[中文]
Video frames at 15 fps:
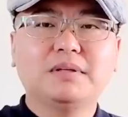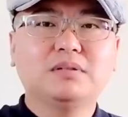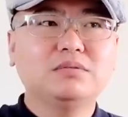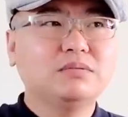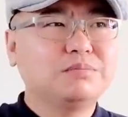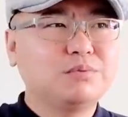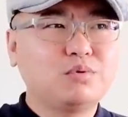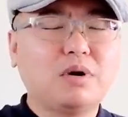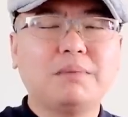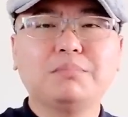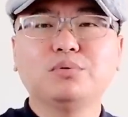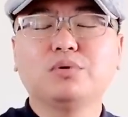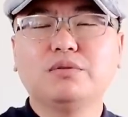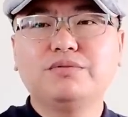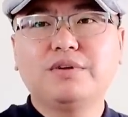吧，都抓
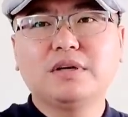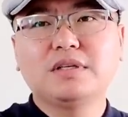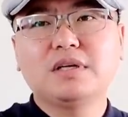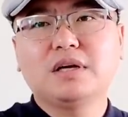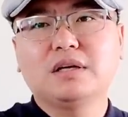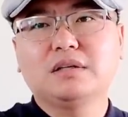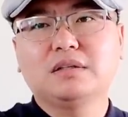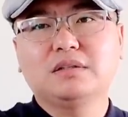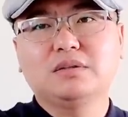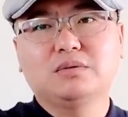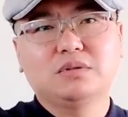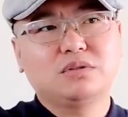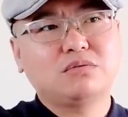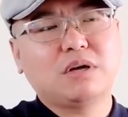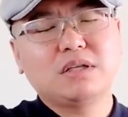不同方向，
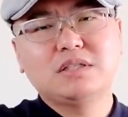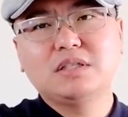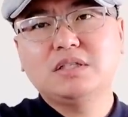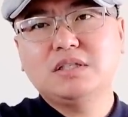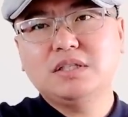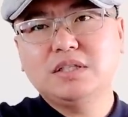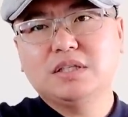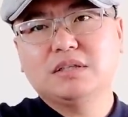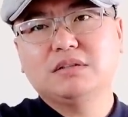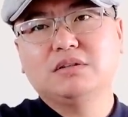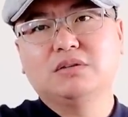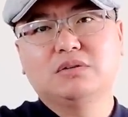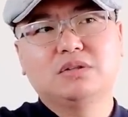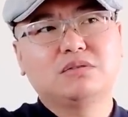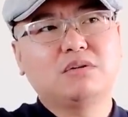有的抓经济的，
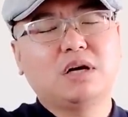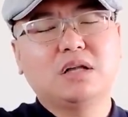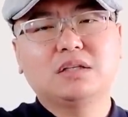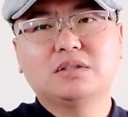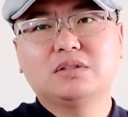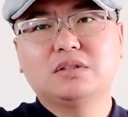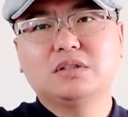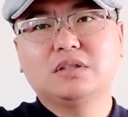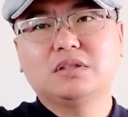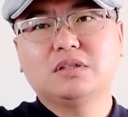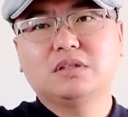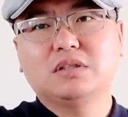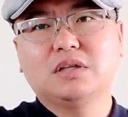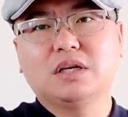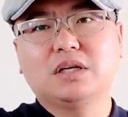有的抓的是这
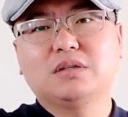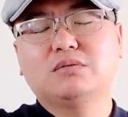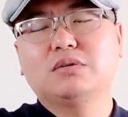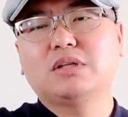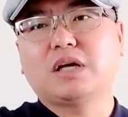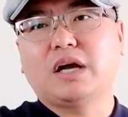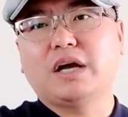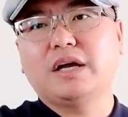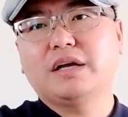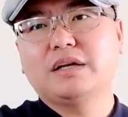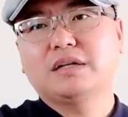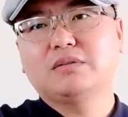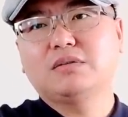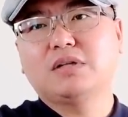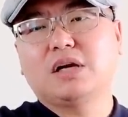个哎对台
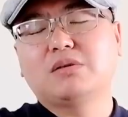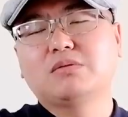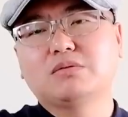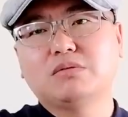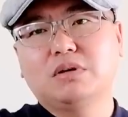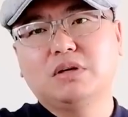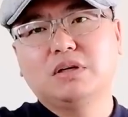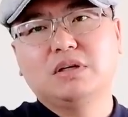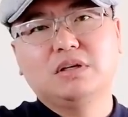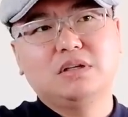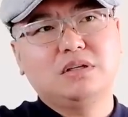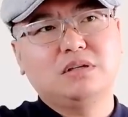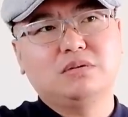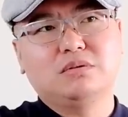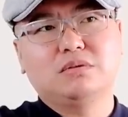对台工作，
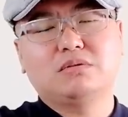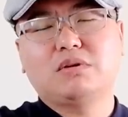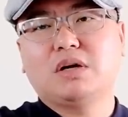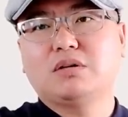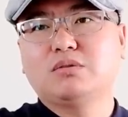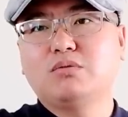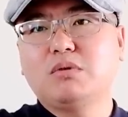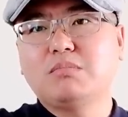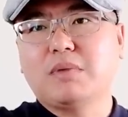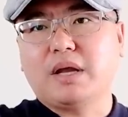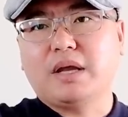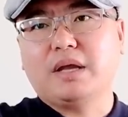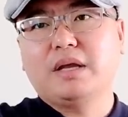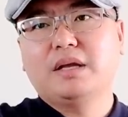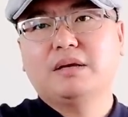有的抓对
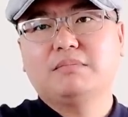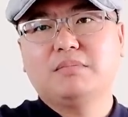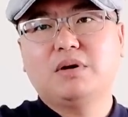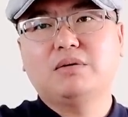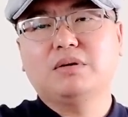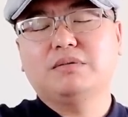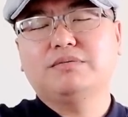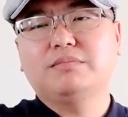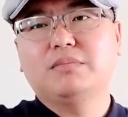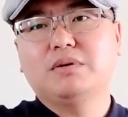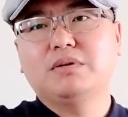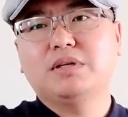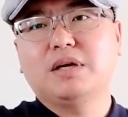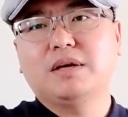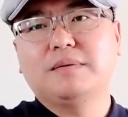美贸易
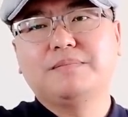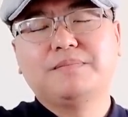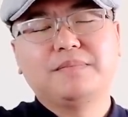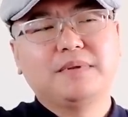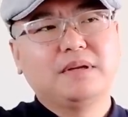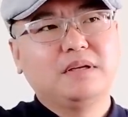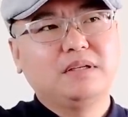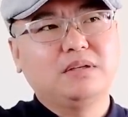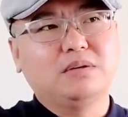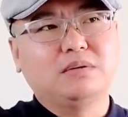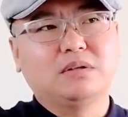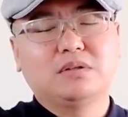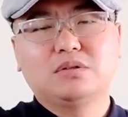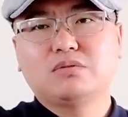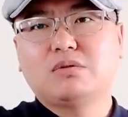贸易战。
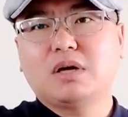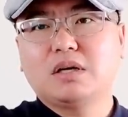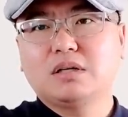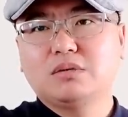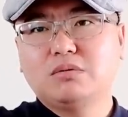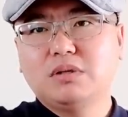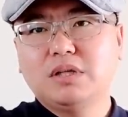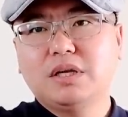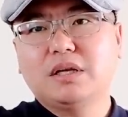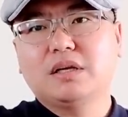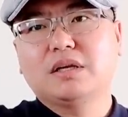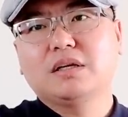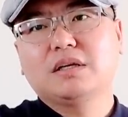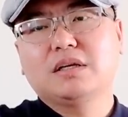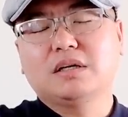有的是抓着对
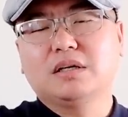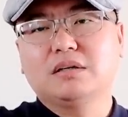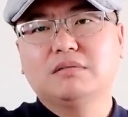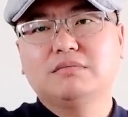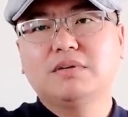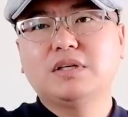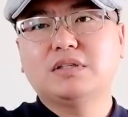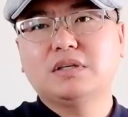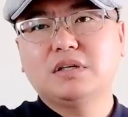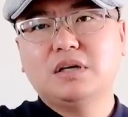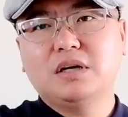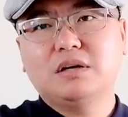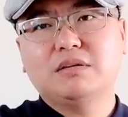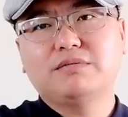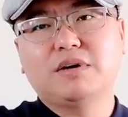内啊，卫生
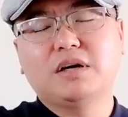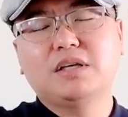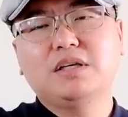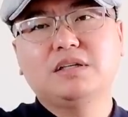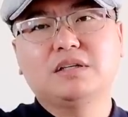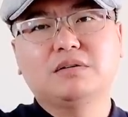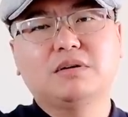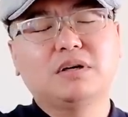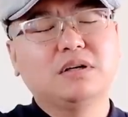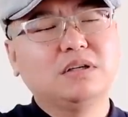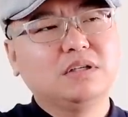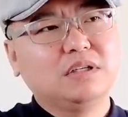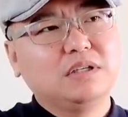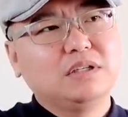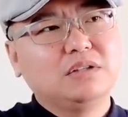啊、防疫这块
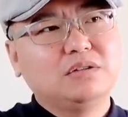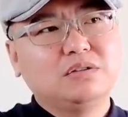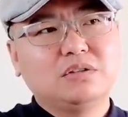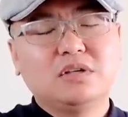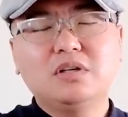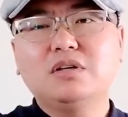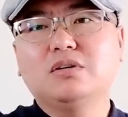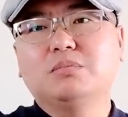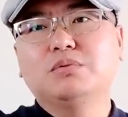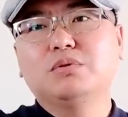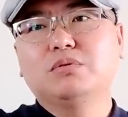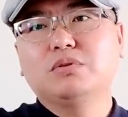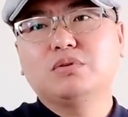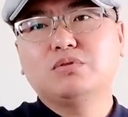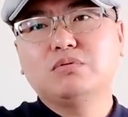各有不
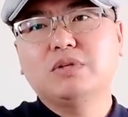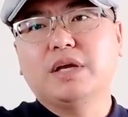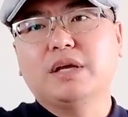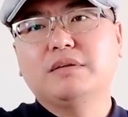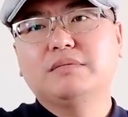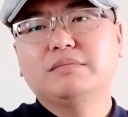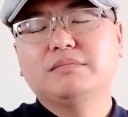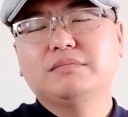同的重点，